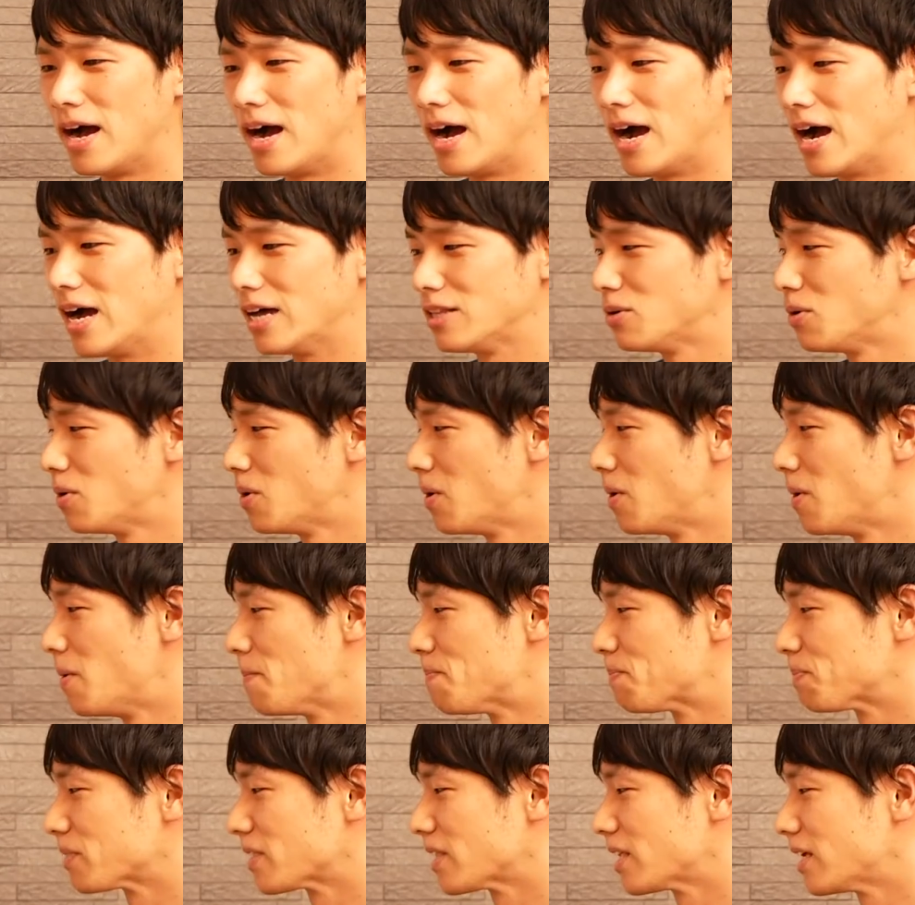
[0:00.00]
あの、
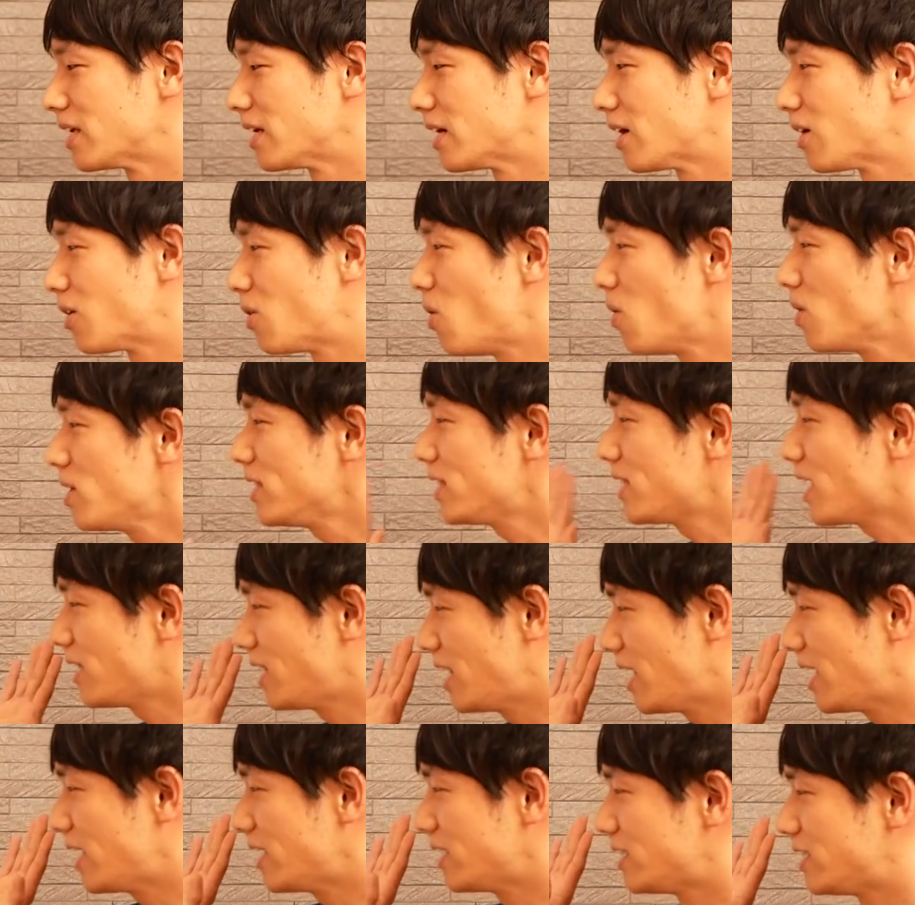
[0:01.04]
こういった
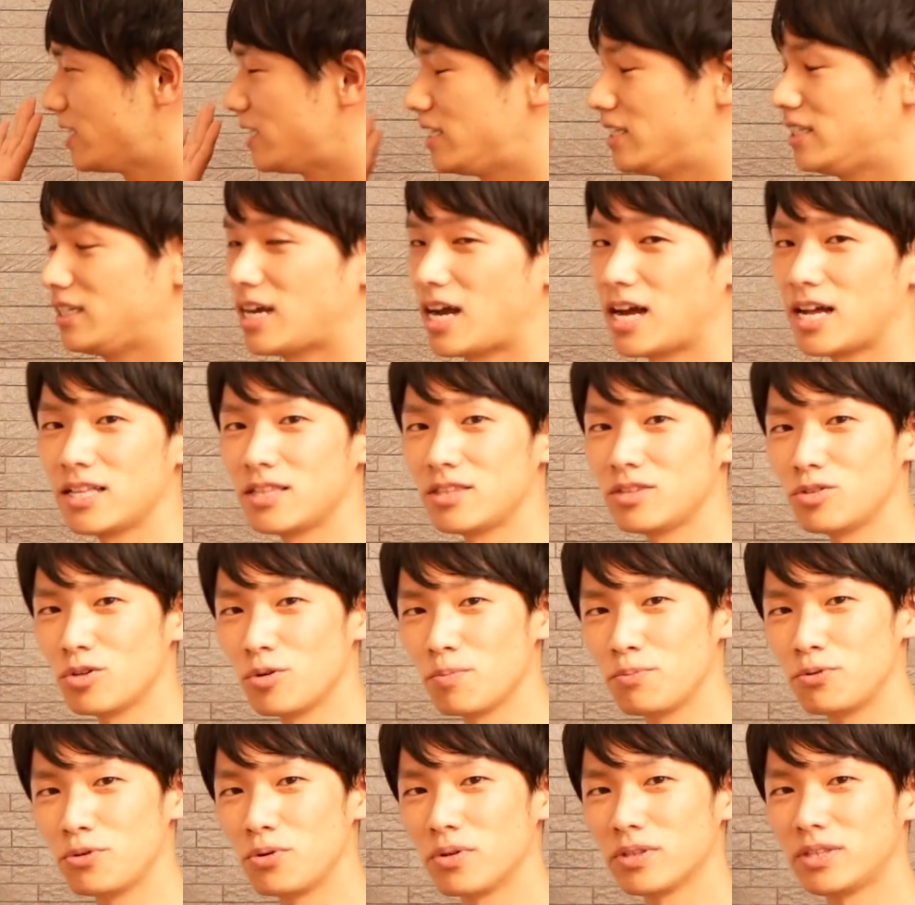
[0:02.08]
ね、市販の
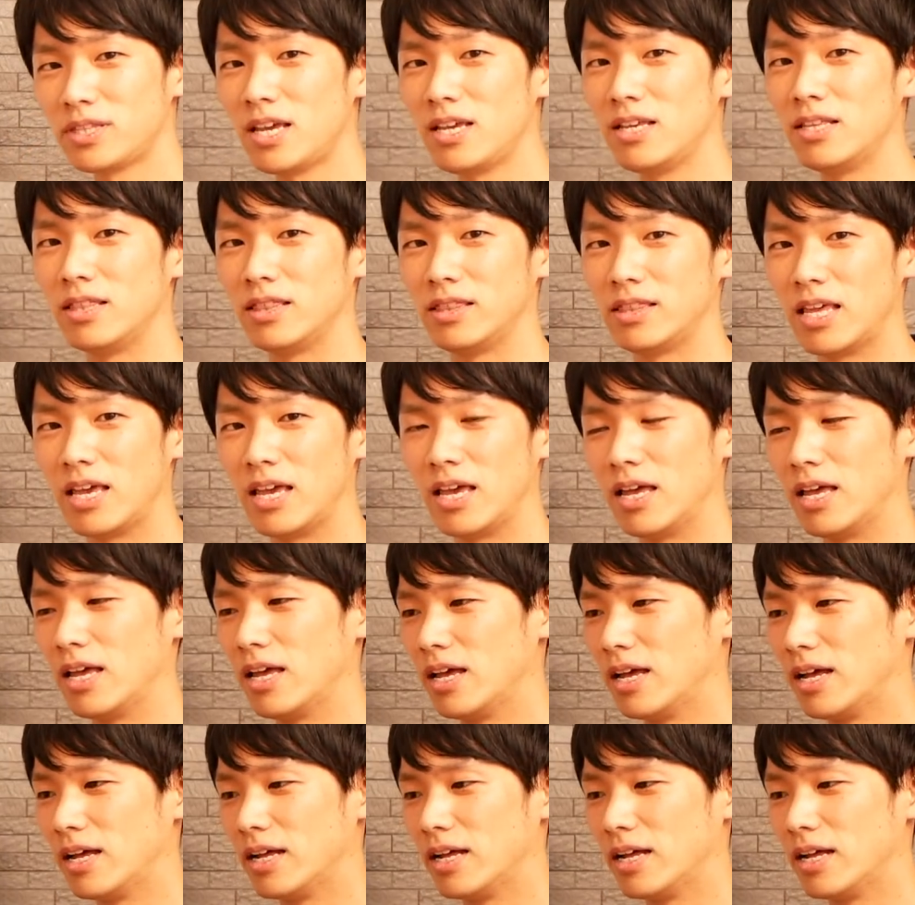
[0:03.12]
プロテインって、